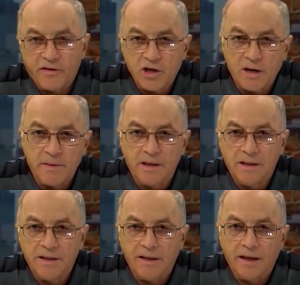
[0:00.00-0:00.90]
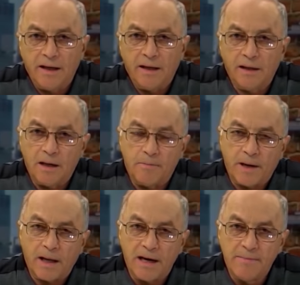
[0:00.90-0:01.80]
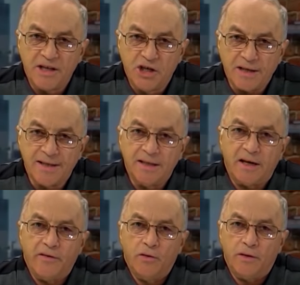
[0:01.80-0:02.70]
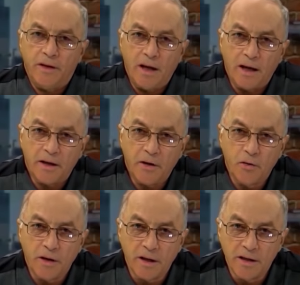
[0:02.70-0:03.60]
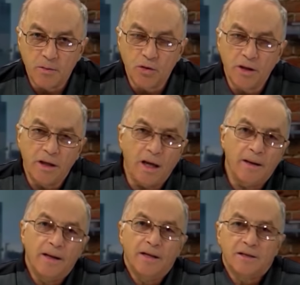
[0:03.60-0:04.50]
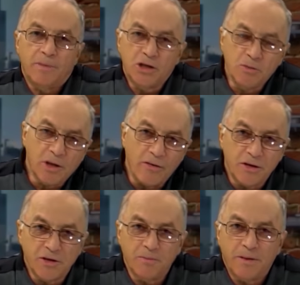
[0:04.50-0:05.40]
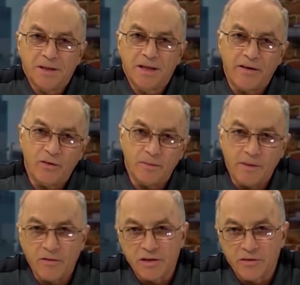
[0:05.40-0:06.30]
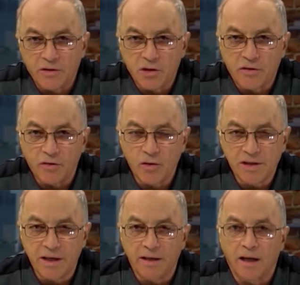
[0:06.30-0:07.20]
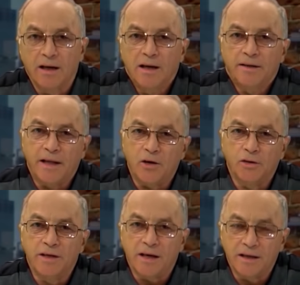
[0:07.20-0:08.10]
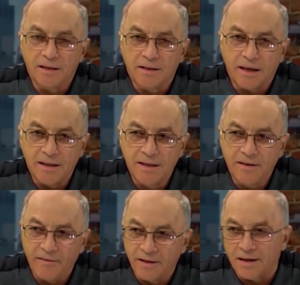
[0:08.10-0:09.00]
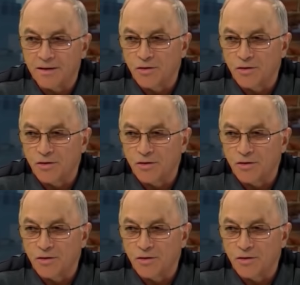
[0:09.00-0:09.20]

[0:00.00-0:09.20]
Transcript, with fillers: уважаемые телезрители. Это программа «Час интервью». Я Григорий Антимоний. Я с большим удовольствием представлю моего сегодняшнего гостя. Это народный артист России Виктор